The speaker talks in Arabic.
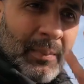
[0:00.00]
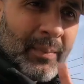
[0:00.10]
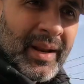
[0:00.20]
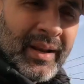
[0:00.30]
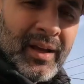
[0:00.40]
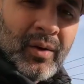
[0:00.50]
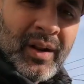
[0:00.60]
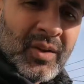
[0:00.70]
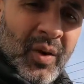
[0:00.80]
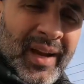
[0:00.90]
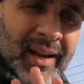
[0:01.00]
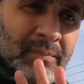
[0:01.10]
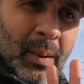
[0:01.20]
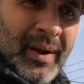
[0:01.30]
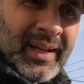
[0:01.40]
من مناخيره ريترو هيل
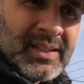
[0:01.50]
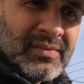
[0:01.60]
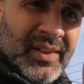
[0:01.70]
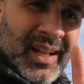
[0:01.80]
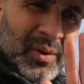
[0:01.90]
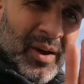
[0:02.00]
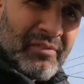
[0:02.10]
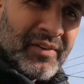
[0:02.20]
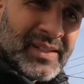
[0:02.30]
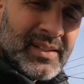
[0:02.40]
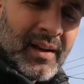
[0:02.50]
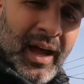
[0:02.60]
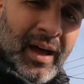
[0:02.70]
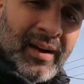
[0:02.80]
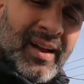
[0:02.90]
ما بقى تحس فيه لانه خف كثير
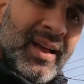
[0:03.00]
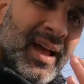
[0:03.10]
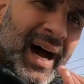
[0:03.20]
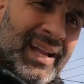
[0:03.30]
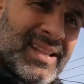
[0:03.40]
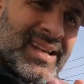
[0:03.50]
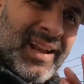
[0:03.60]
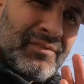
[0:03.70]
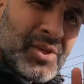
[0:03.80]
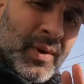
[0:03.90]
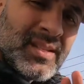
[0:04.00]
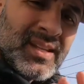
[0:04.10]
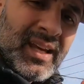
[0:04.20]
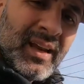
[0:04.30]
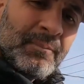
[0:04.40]
الحر على لسانك في شوي
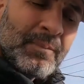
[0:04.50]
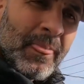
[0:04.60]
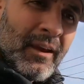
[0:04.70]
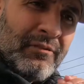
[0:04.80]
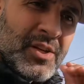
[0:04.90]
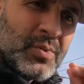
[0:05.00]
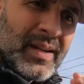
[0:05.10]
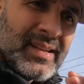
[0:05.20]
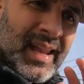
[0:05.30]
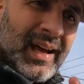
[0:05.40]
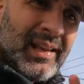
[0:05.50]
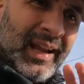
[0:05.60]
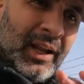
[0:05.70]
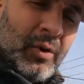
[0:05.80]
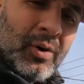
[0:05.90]
صغيره في شوي هلا
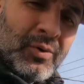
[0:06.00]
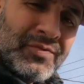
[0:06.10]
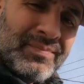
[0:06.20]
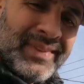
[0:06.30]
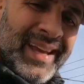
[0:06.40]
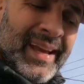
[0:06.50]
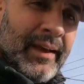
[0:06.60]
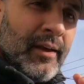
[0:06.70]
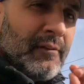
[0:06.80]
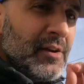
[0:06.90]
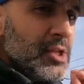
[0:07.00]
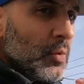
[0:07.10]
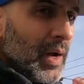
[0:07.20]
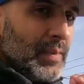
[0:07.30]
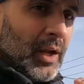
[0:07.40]
الحلو في في
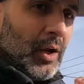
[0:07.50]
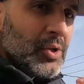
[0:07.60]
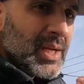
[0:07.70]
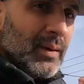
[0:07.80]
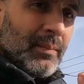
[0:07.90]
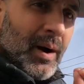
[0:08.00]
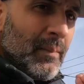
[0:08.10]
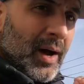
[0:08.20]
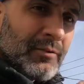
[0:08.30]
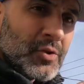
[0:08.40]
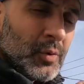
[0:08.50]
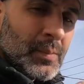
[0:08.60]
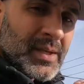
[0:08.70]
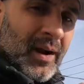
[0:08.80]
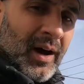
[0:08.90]
شوي من الحلو شباب ما عم بعرف شو هو
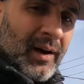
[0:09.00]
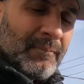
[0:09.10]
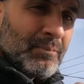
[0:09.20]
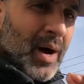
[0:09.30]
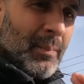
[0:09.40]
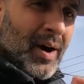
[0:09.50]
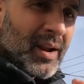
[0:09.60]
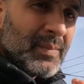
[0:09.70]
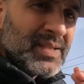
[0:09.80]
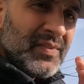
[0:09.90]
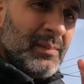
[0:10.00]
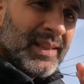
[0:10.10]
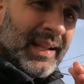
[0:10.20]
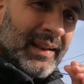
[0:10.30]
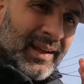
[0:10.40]
بصراحه ما عم بعرف بس في مثل
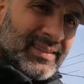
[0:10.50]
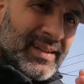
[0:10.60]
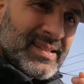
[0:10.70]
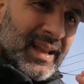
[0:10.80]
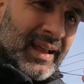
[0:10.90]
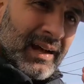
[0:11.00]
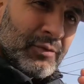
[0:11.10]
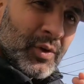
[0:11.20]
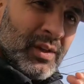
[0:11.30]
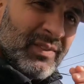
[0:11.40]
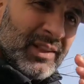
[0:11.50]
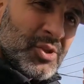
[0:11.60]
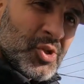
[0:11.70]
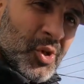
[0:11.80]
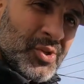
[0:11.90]
النتنس هلا عرفتوا كيف مثل
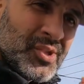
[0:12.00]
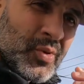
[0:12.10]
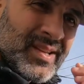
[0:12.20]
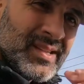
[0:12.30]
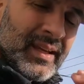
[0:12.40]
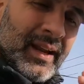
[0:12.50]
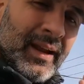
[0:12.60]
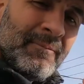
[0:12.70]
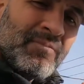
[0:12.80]
الجوز شوي صغيره